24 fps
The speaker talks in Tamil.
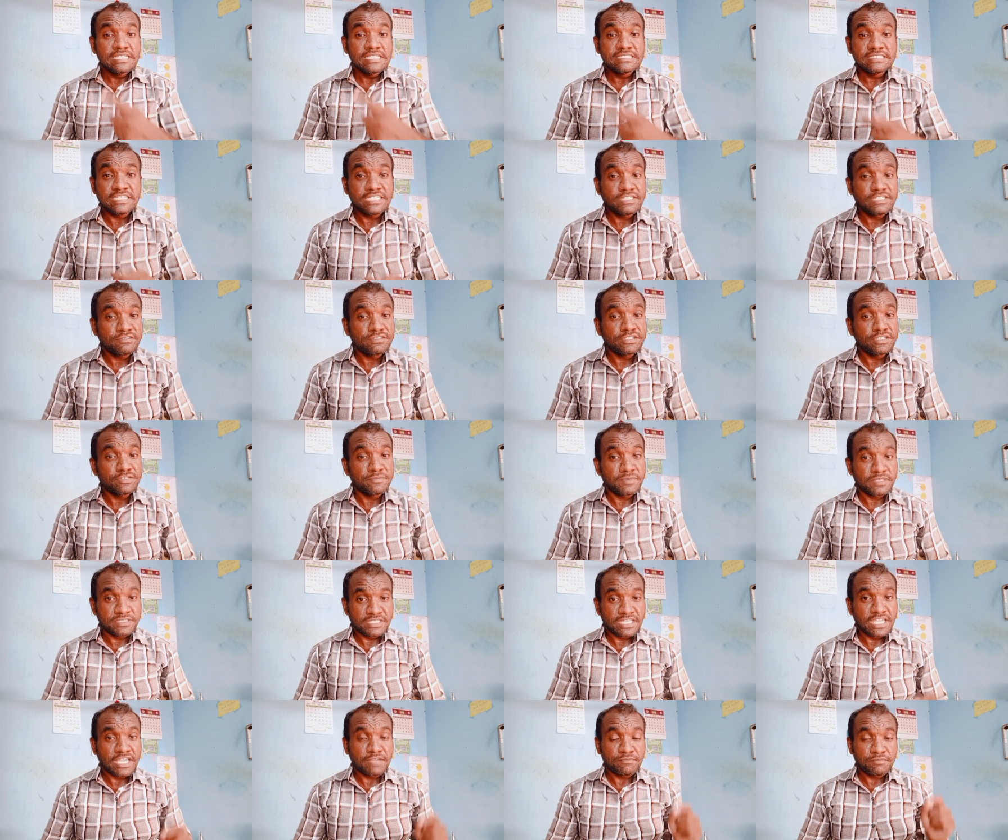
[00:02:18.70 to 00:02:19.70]
சீட் வந்துட்டு
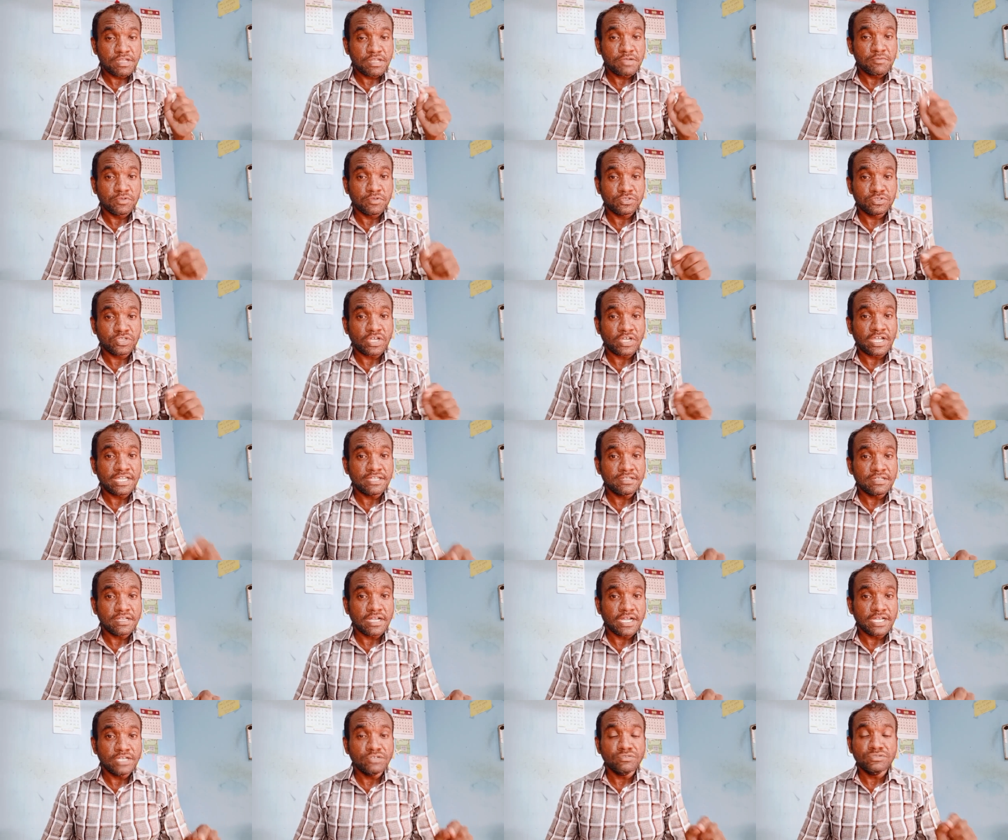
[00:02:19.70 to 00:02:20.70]
பார்த்தீங்க அப்படின்னா மொத்தம் ஐ
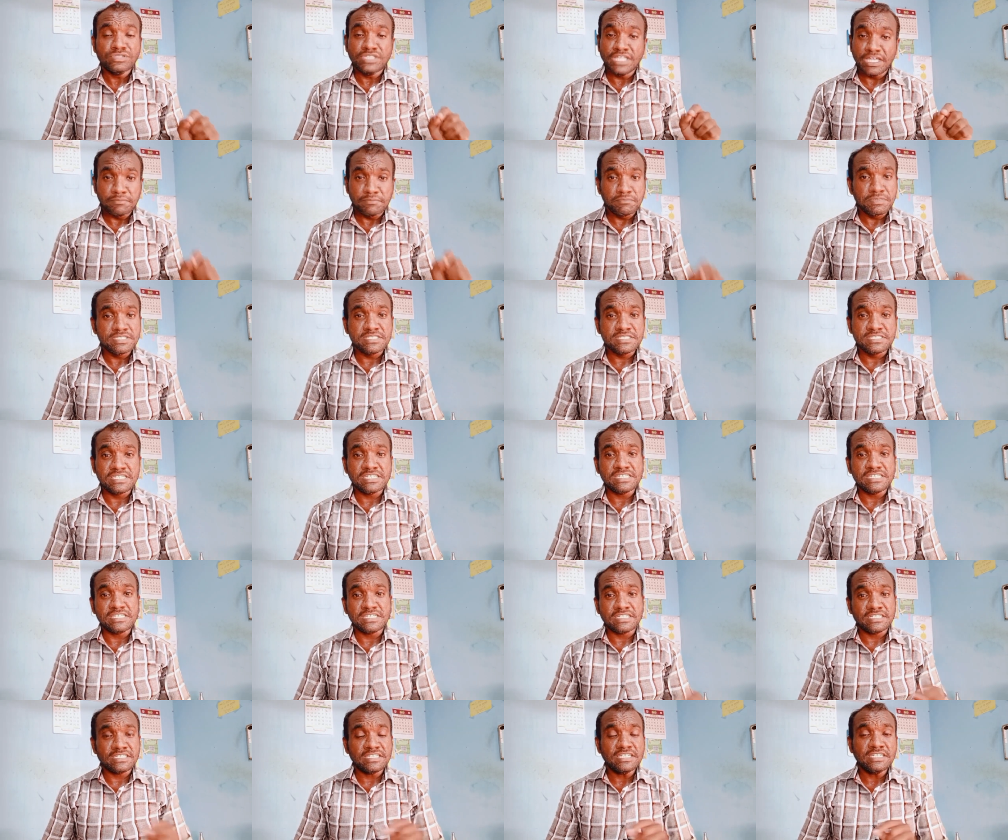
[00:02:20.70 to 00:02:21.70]
ஐநூற்றி எண்பது சீட்
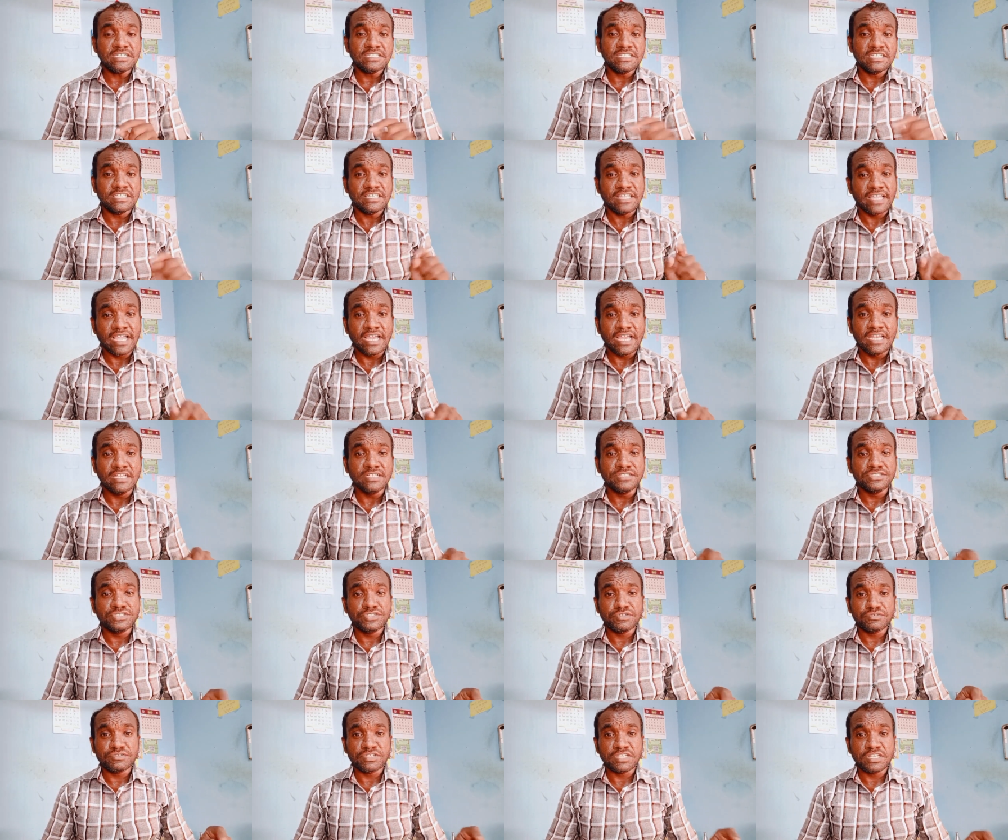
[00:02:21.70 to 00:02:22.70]
இருக்குது இது இந்த ஏழு
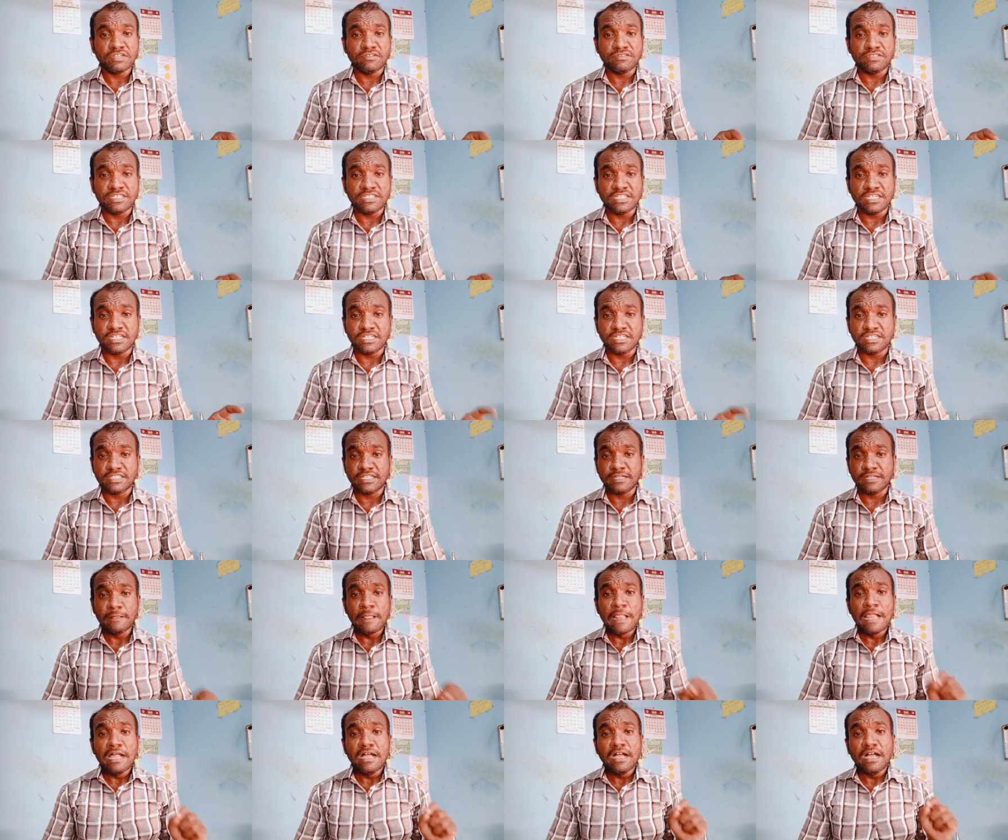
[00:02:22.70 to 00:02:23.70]
இன்ஸ்டியூஷனில் வந்துட்டு இருக்குது
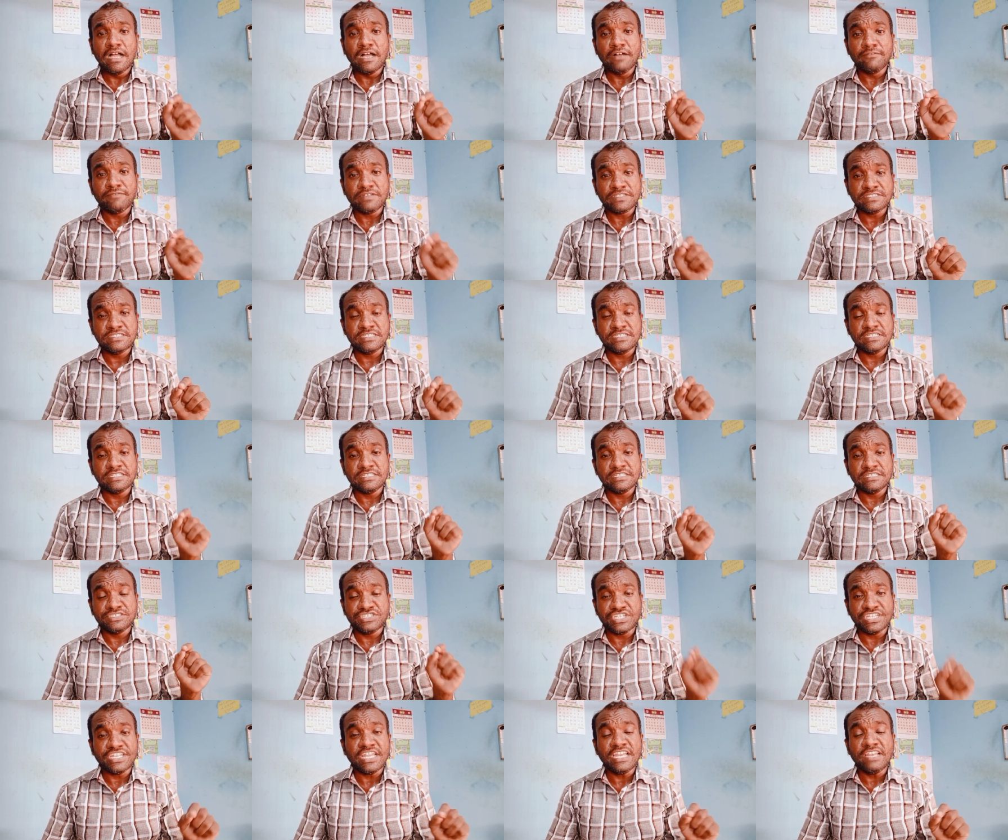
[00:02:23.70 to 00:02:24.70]
ஃபஸ்ட்டு
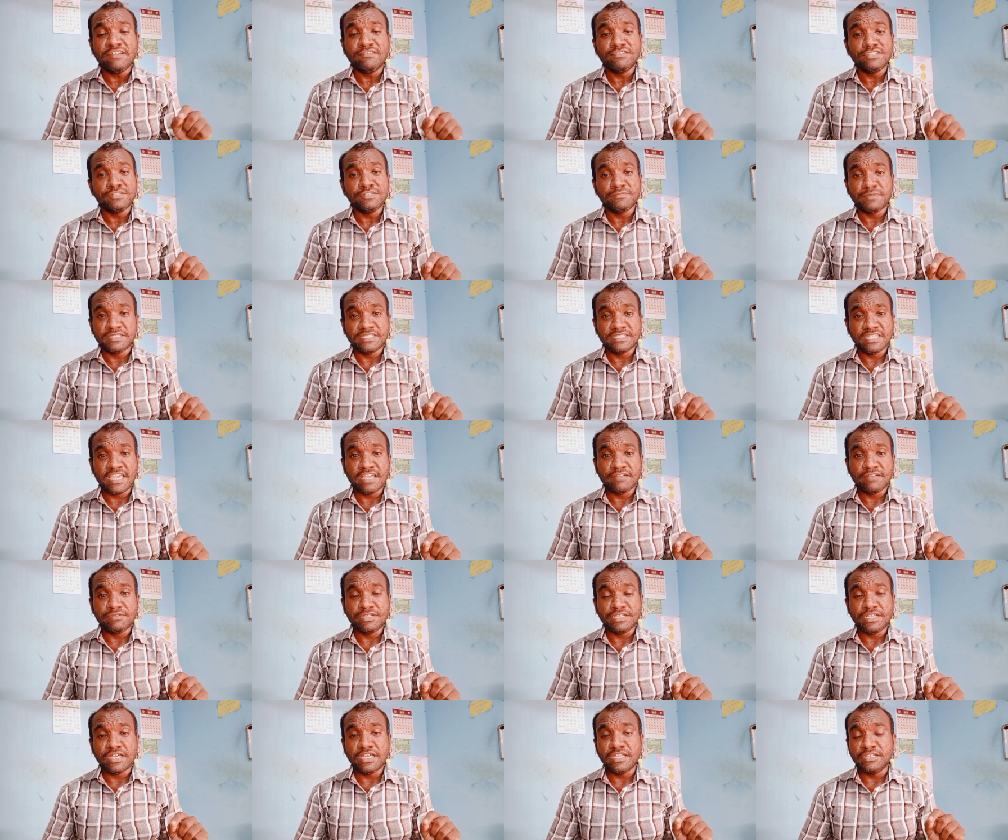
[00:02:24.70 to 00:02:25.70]
சென்னையில் வந்துட்டு பார்த்தீங்க
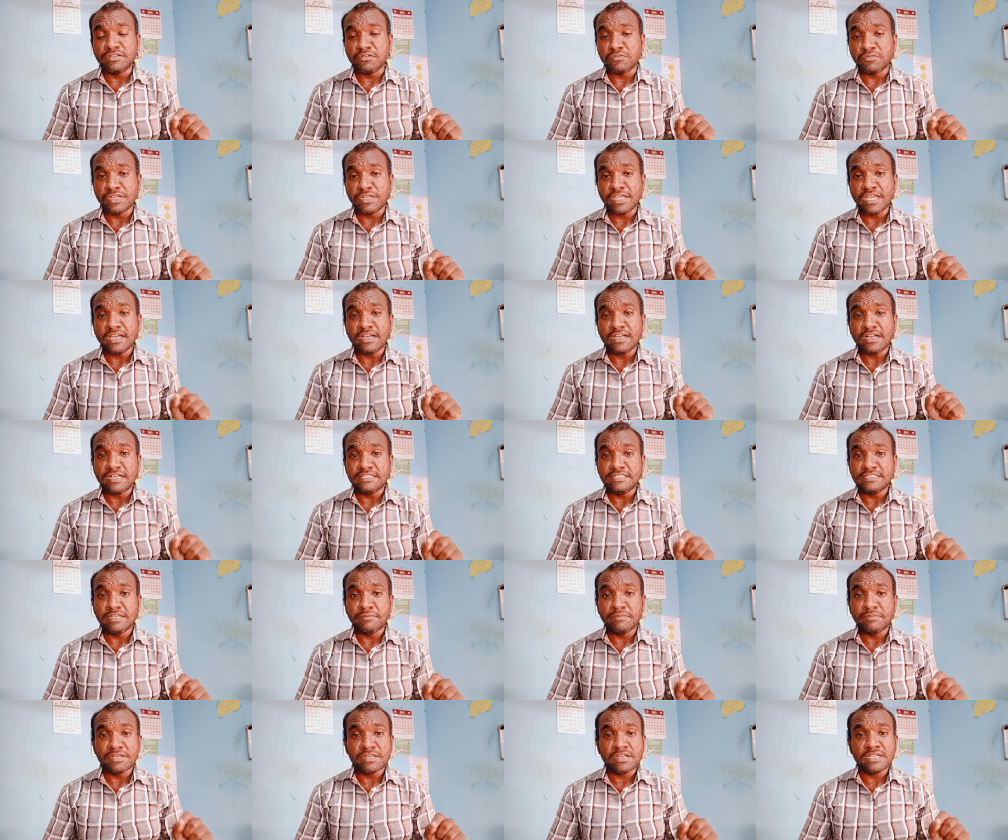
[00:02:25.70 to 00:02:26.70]
அப்படின்னா இருக்கக்கூடிய
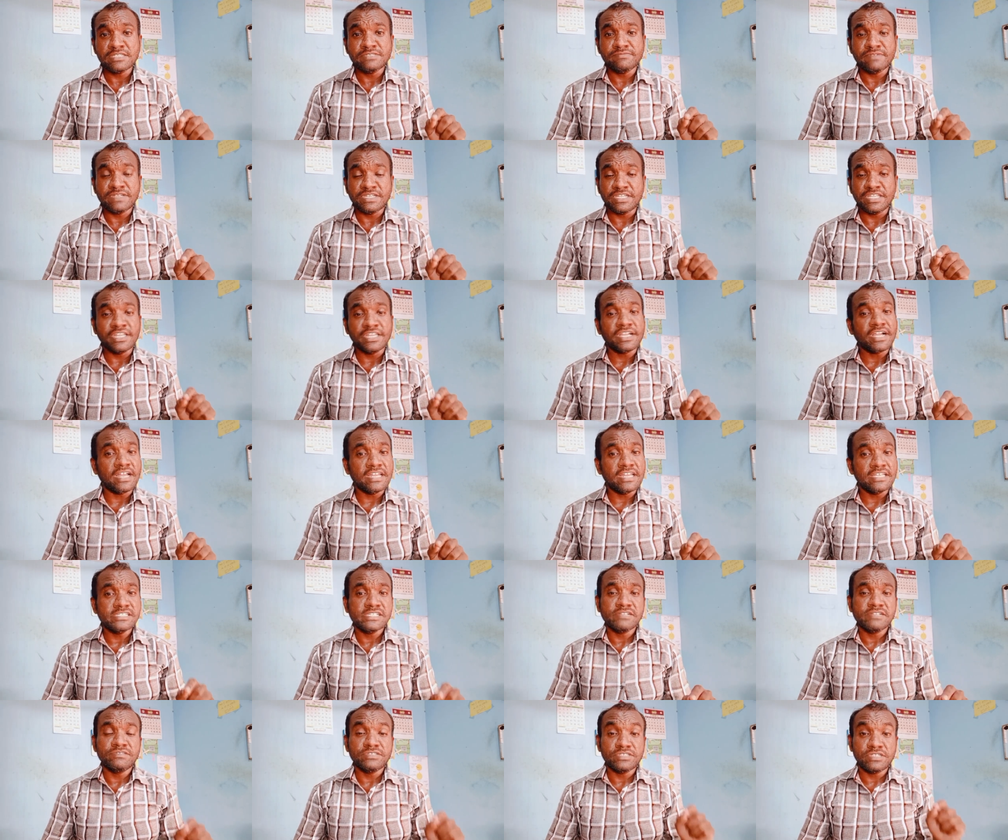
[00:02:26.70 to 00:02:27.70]
அந்த மெட்ராஸ் வெட்டினரி
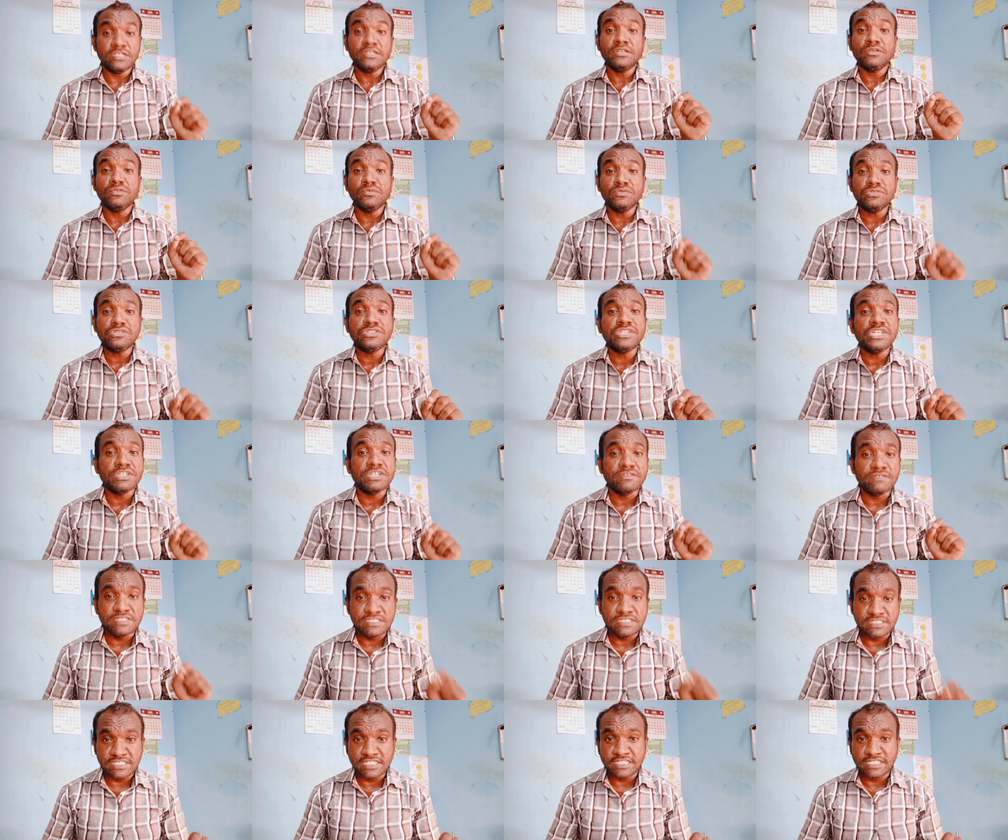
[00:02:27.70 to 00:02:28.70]
காலேஜில் வந்துட்டு நூற்றி
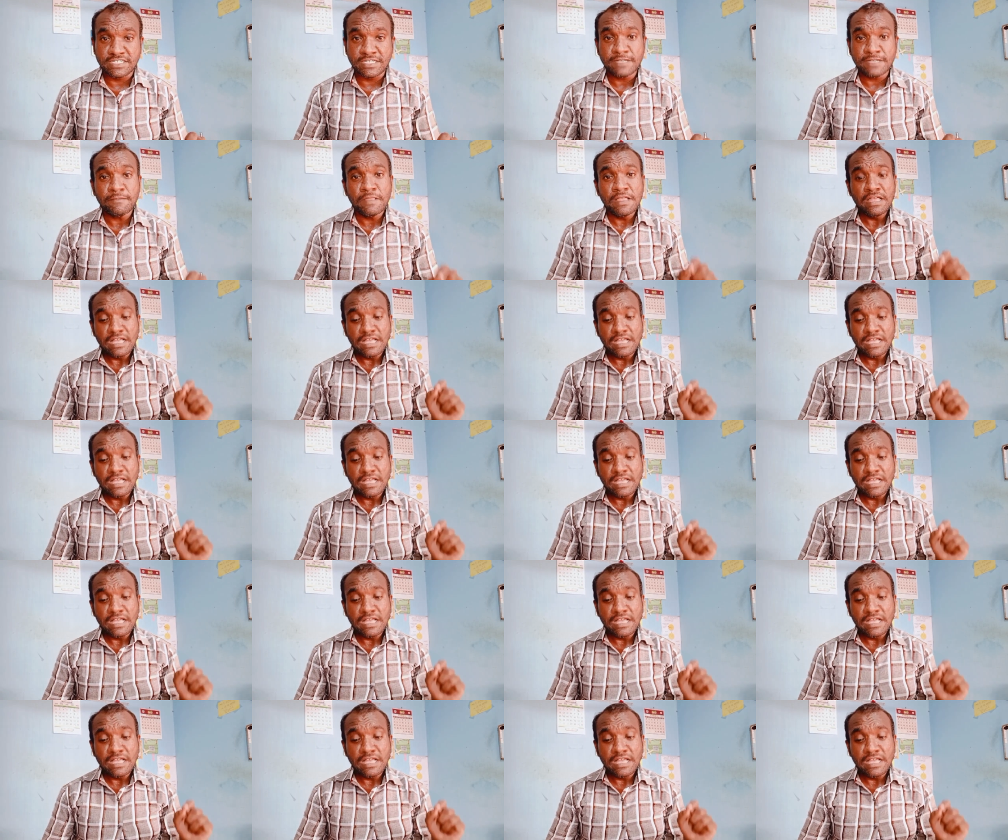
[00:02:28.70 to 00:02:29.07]
இருபது சீட்டு